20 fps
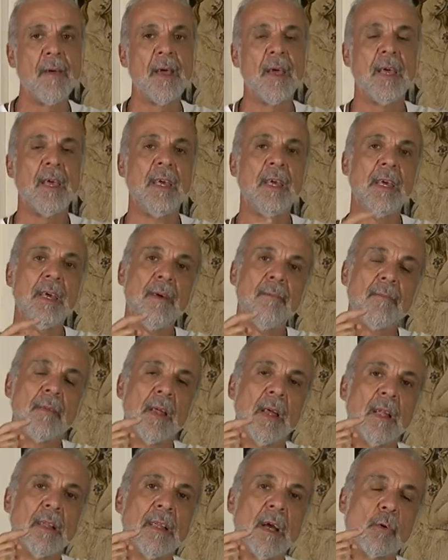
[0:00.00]
e
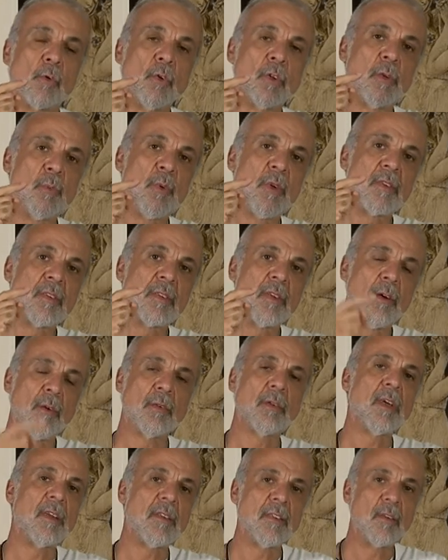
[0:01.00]
da contribuição
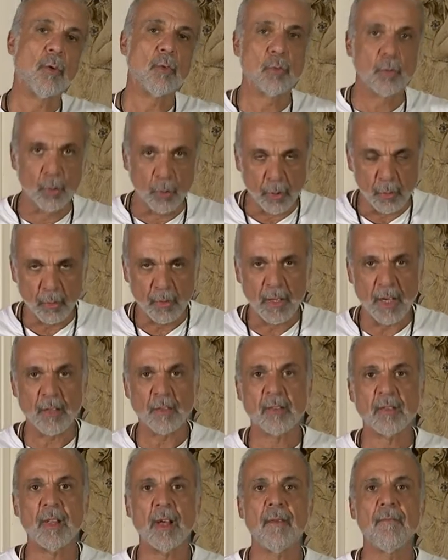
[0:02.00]
que esse autor, no
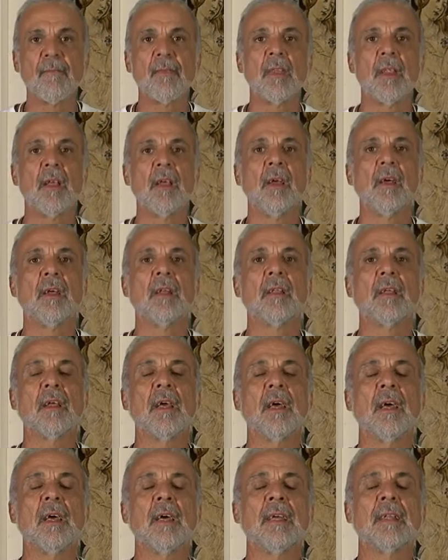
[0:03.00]
caso, está
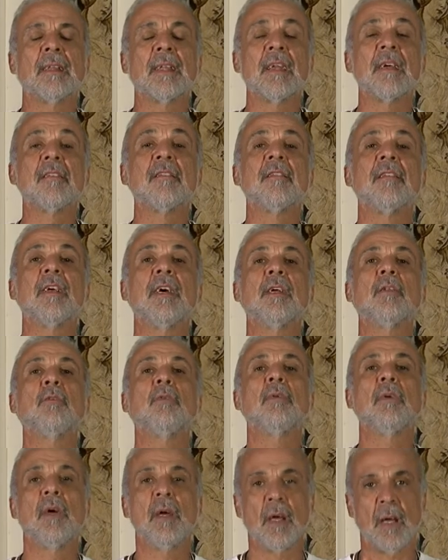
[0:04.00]
é,
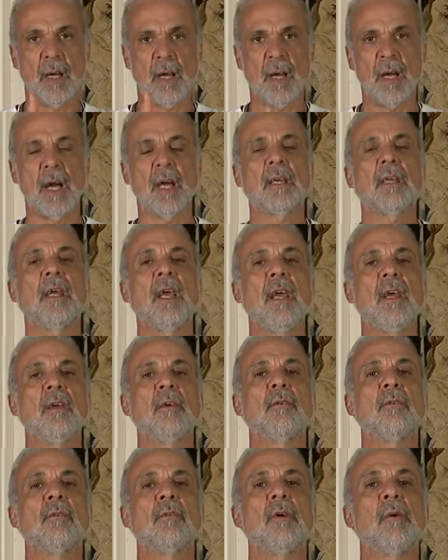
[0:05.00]
trazendo a
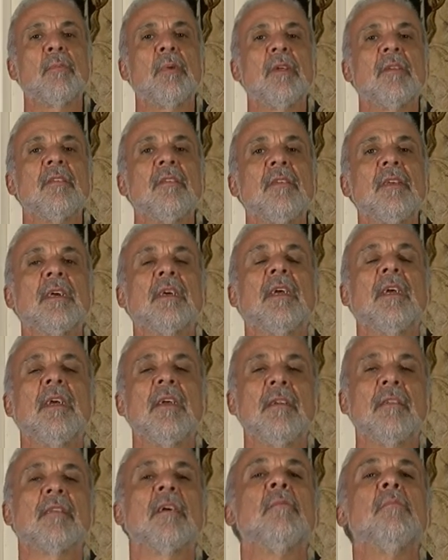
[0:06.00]
quem o aprecia, quem
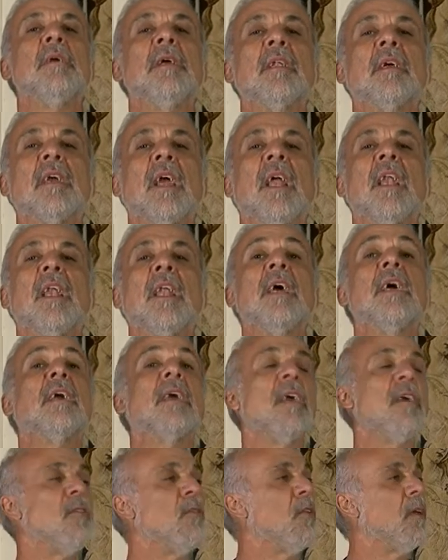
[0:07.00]
examina, quem lê,
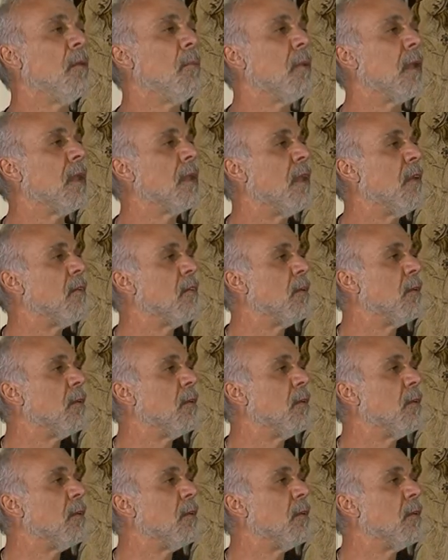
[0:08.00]
quem vê pela televisão.